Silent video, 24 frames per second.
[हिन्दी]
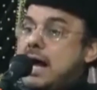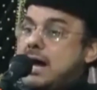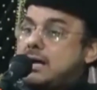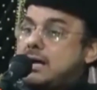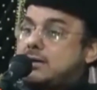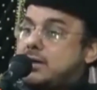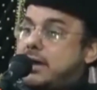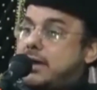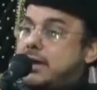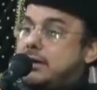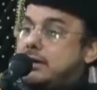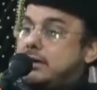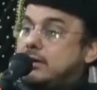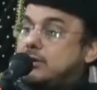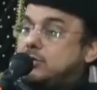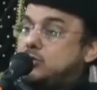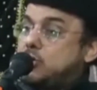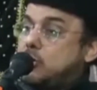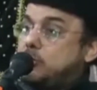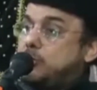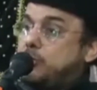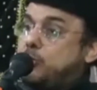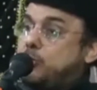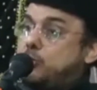आंख है
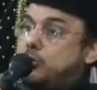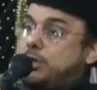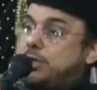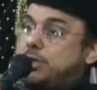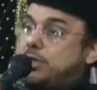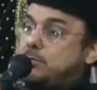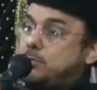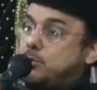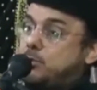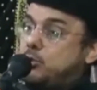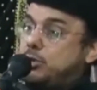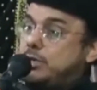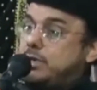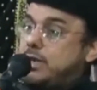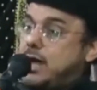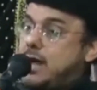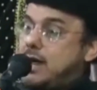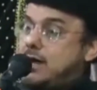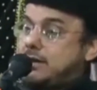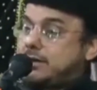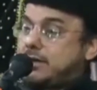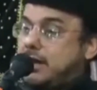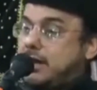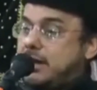जो पूरी की पूरी
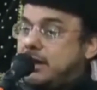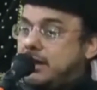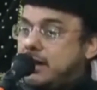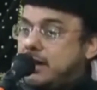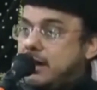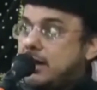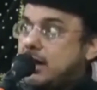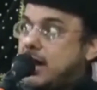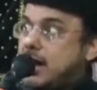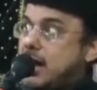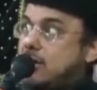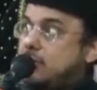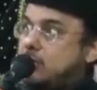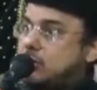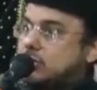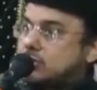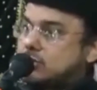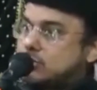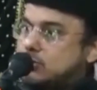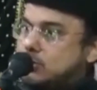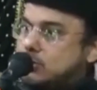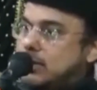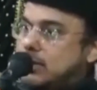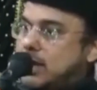आंख है कहा वो
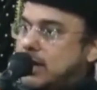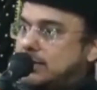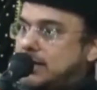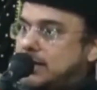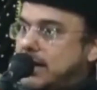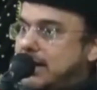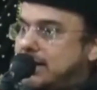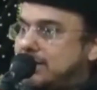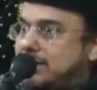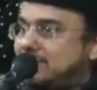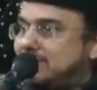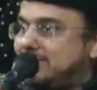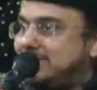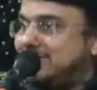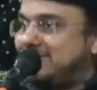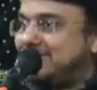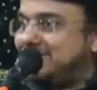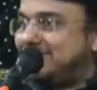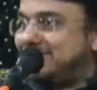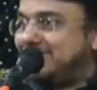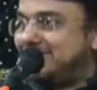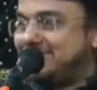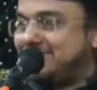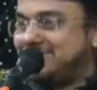सूरज है
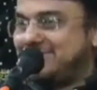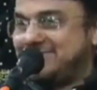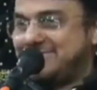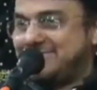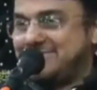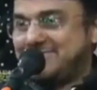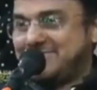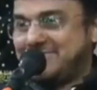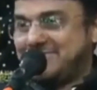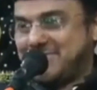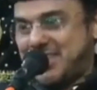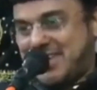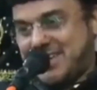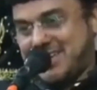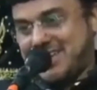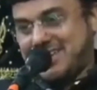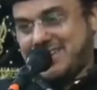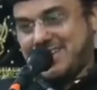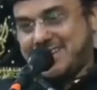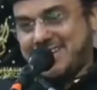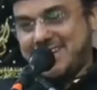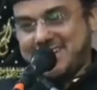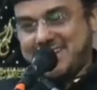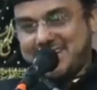
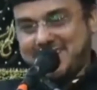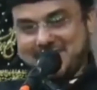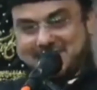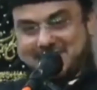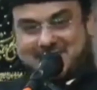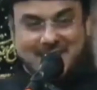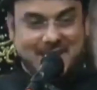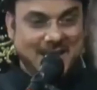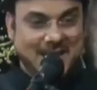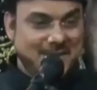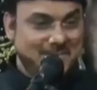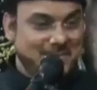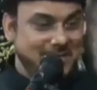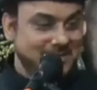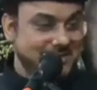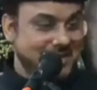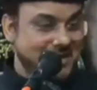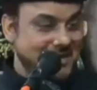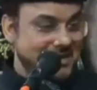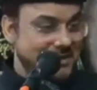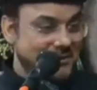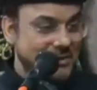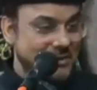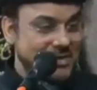सलामत
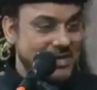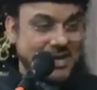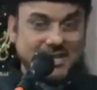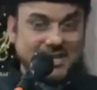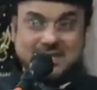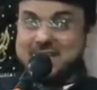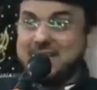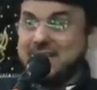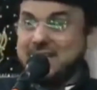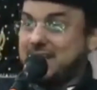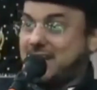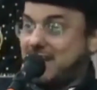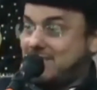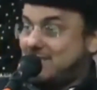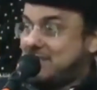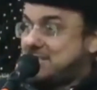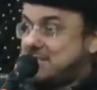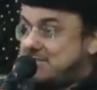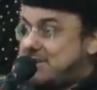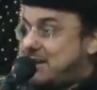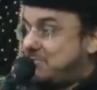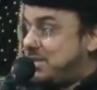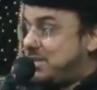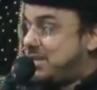रहे कोई अली के अलावा
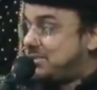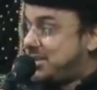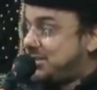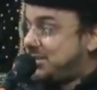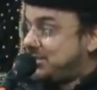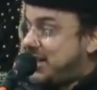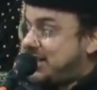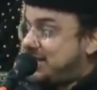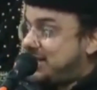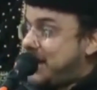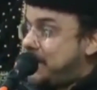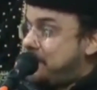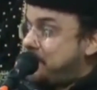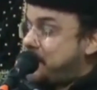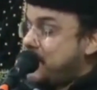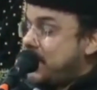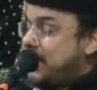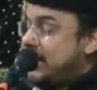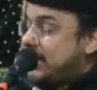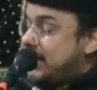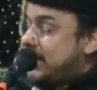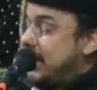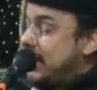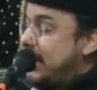जवाब दे सकता था
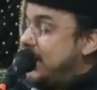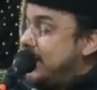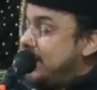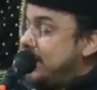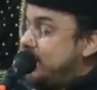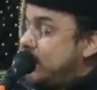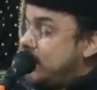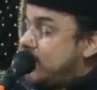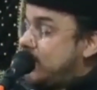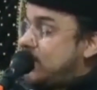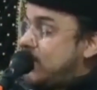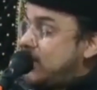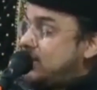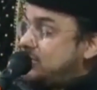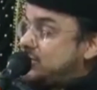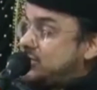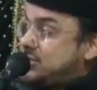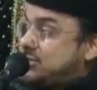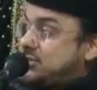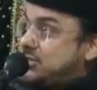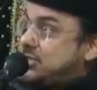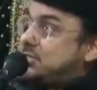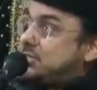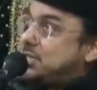कहा वो कौन
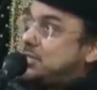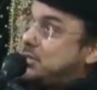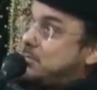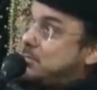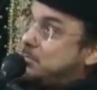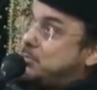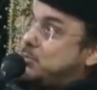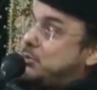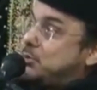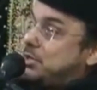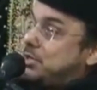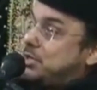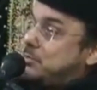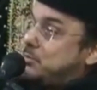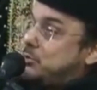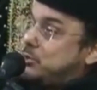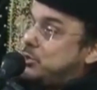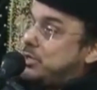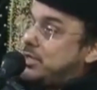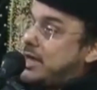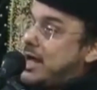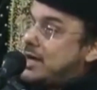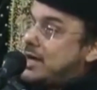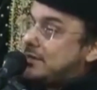सी चीज है जो पूरी की
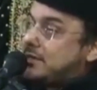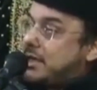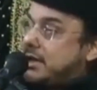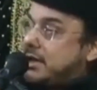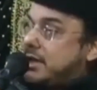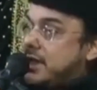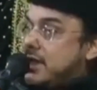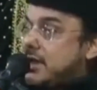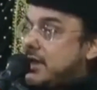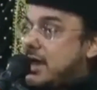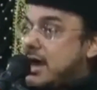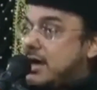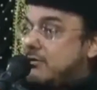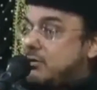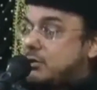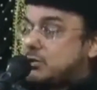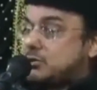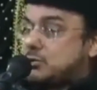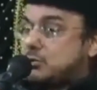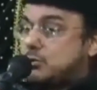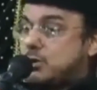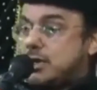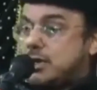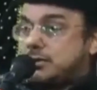पूरी आंख है कहा वो
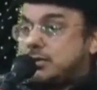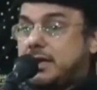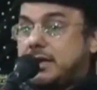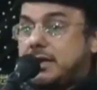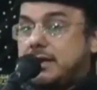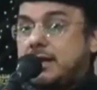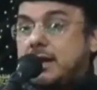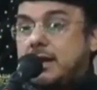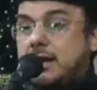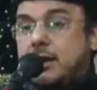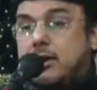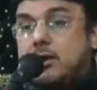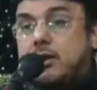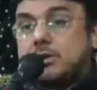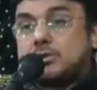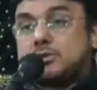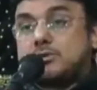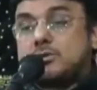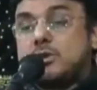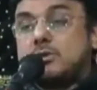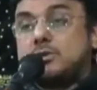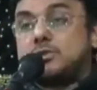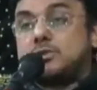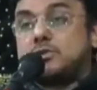सूरज है और
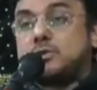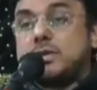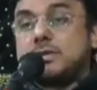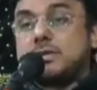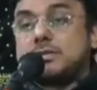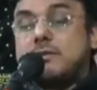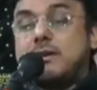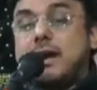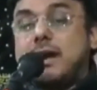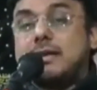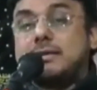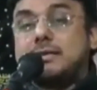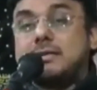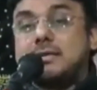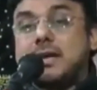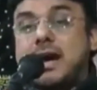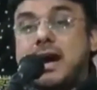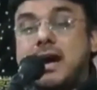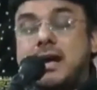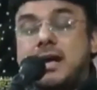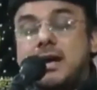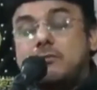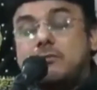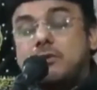संतु ने सवाल
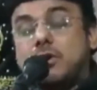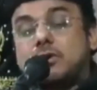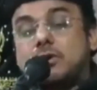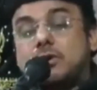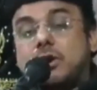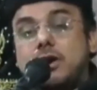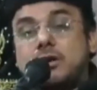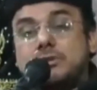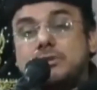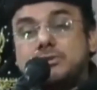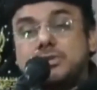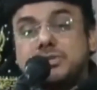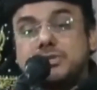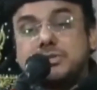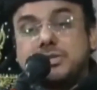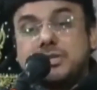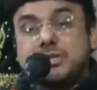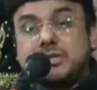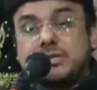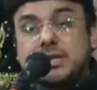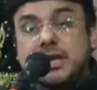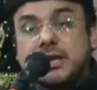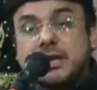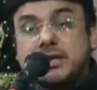किया वो कौन सी
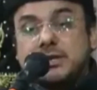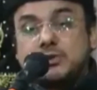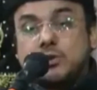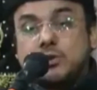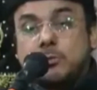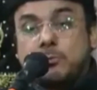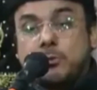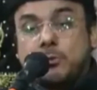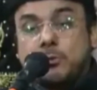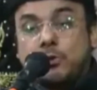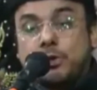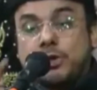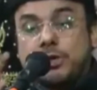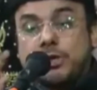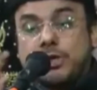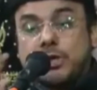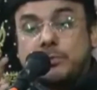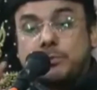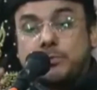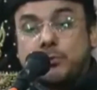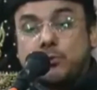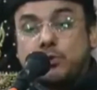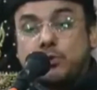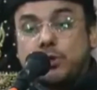चीज है जो पूरी
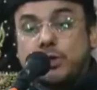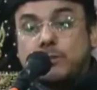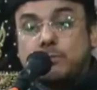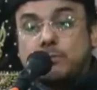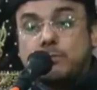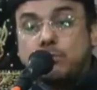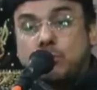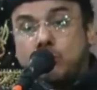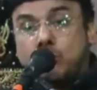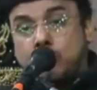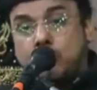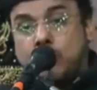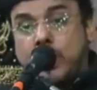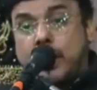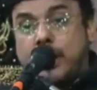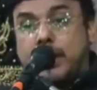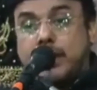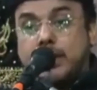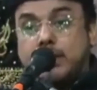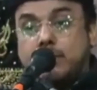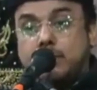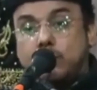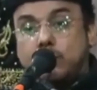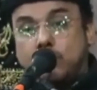की पूरी मुंह
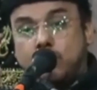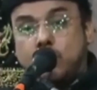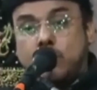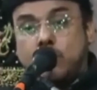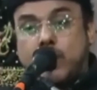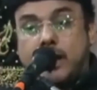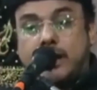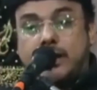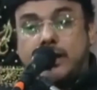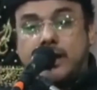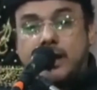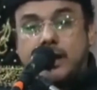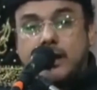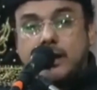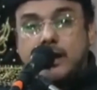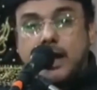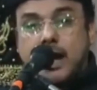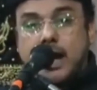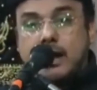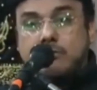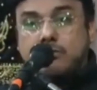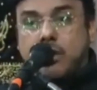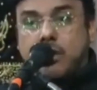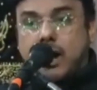है मुंह है
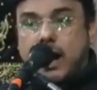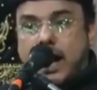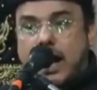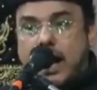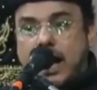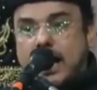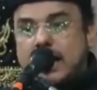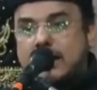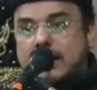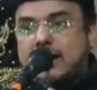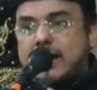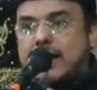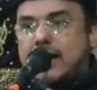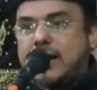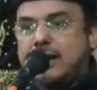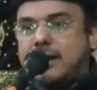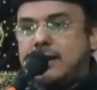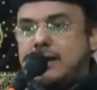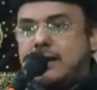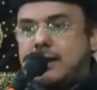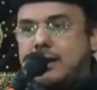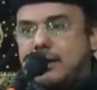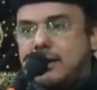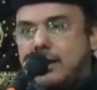कहा वो आग है
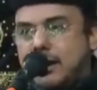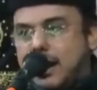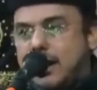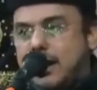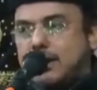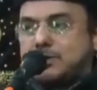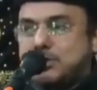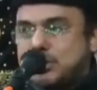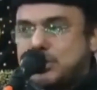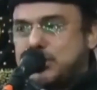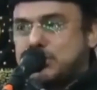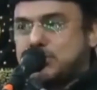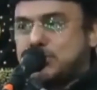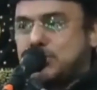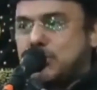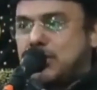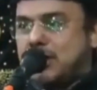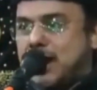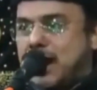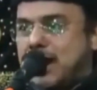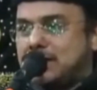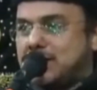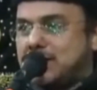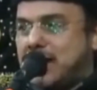हर चीज को
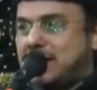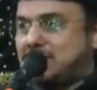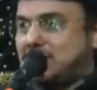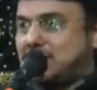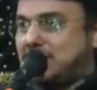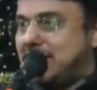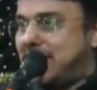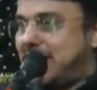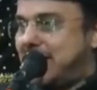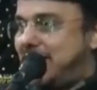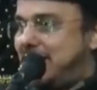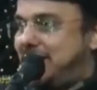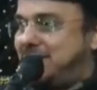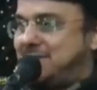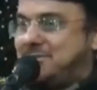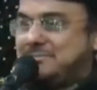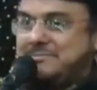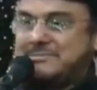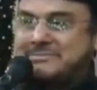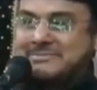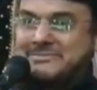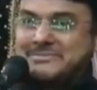खा जाती है